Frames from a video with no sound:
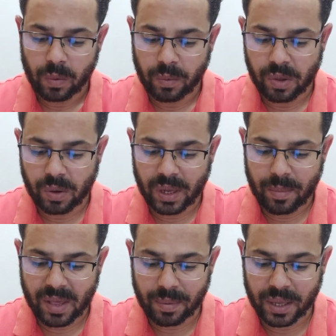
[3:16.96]
بصوا كده
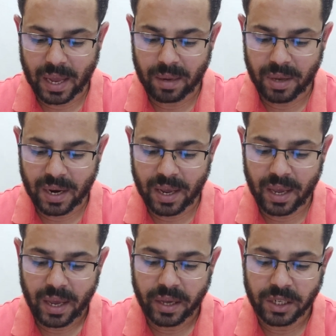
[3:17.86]
لما اسحب كده على اليمين الاقي
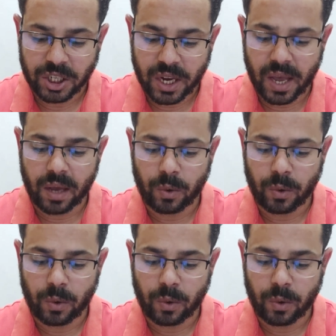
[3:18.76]
ايه انشاء